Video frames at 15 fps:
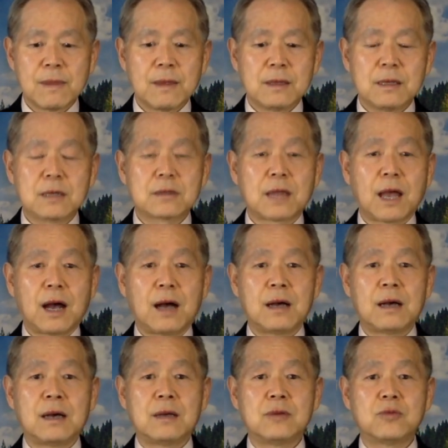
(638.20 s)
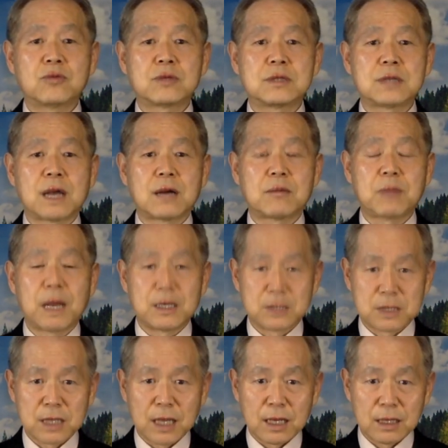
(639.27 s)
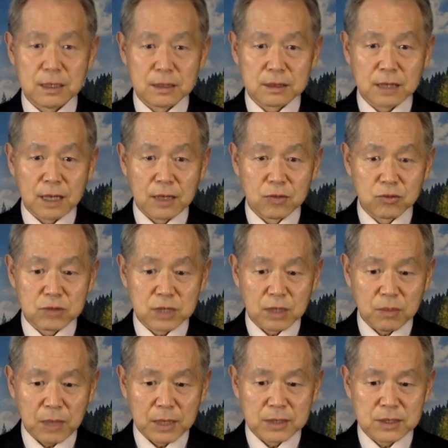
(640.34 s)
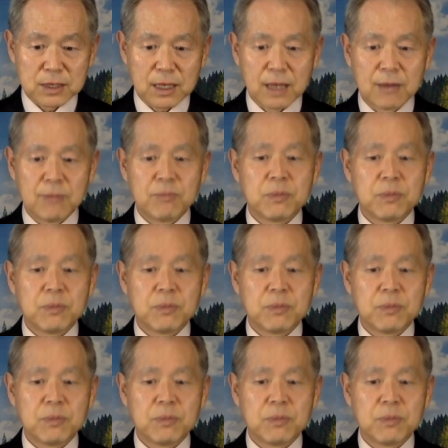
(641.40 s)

역대하 6장 8절에 역대하 6장 8절에